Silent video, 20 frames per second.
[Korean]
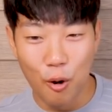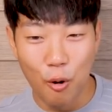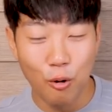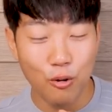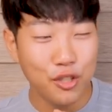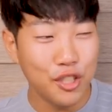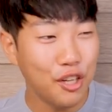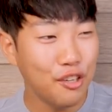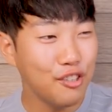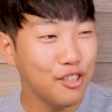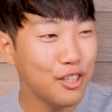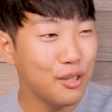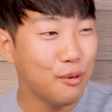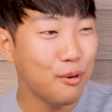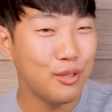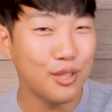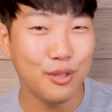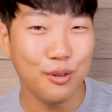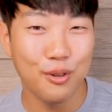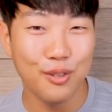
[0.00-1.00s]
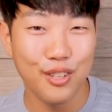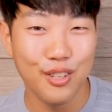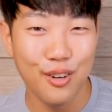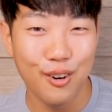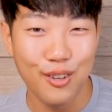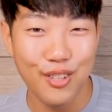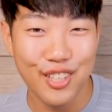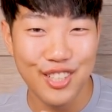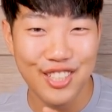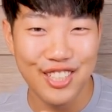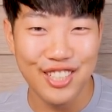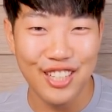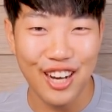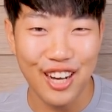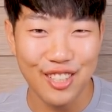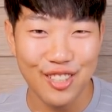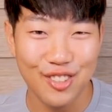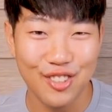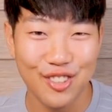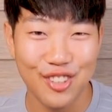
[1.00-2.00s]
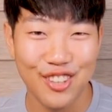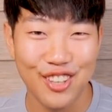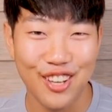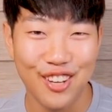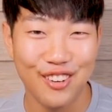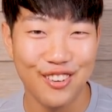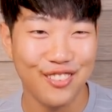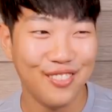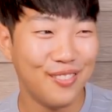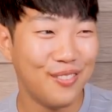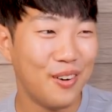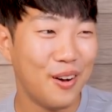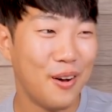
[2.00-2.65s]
홍사운드님 혹시 오늘 어디 지나가셨었나요?